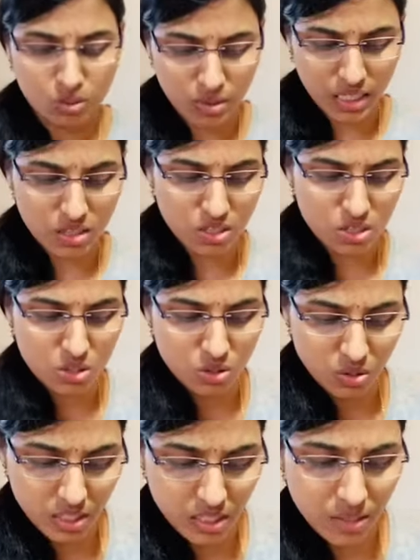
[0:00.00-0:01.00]
టెన్
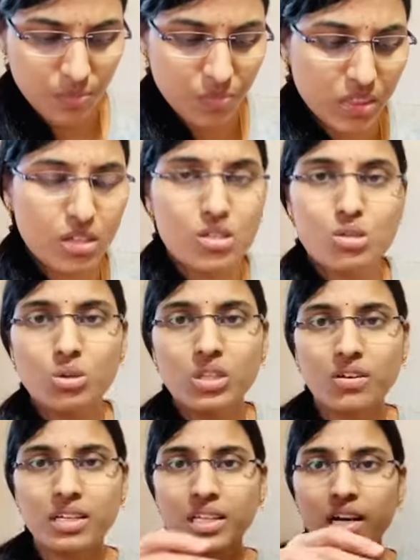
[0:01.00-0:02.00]
తీసుకోండి తీసుకున్న
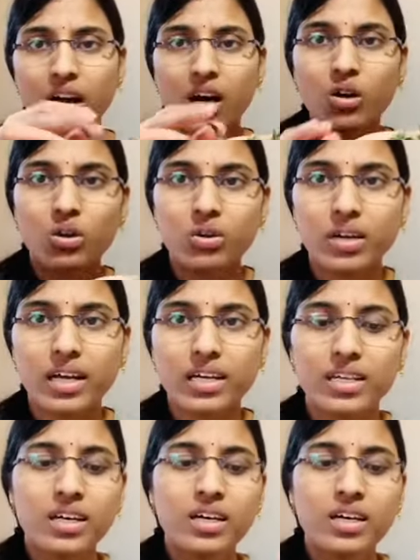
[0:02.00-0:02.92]
తర్వాత ఇలా ఆకులు ఉన్నాయి కదా